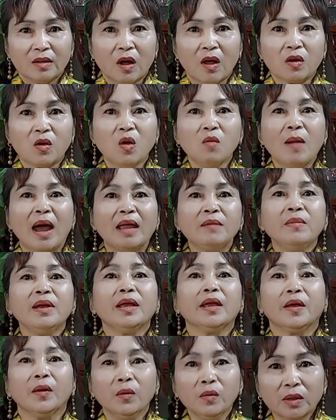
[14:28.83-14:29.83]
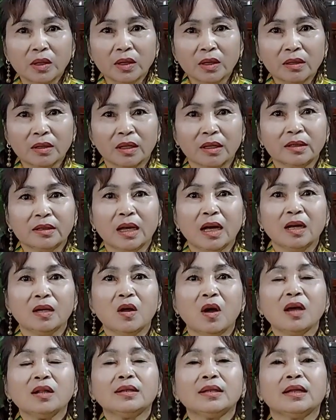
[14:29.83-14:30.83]
Rồi cô bảy mới hiểu được. Rồi từ
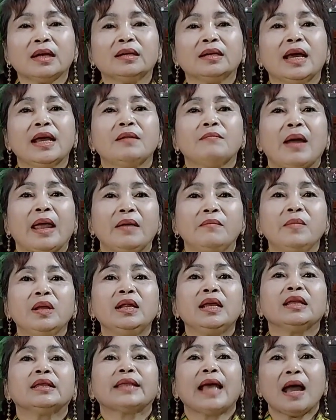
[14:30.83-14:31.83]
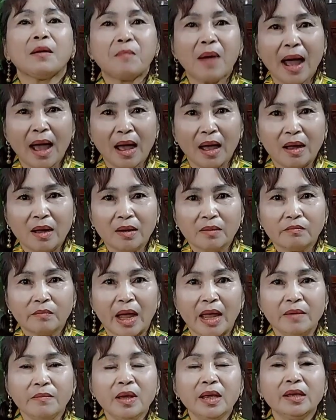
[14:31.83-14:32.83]
đó, từ đây bảy mới đi ta bà,
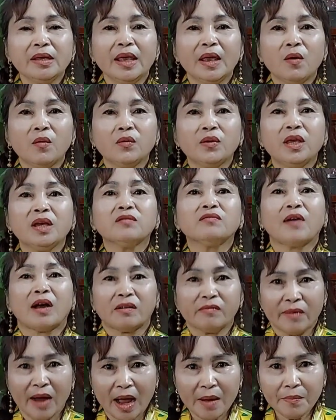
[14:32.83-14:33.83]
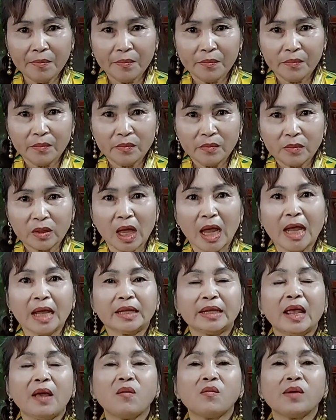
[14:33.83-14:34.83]
bảy mới gieo duyên Phật pháp
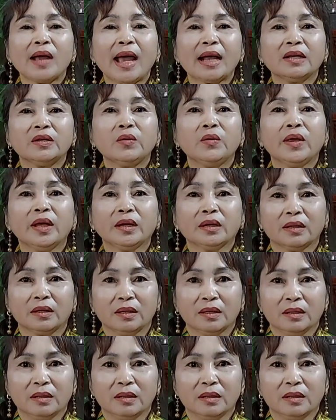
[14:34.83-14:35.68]
tùy theo căn duyên.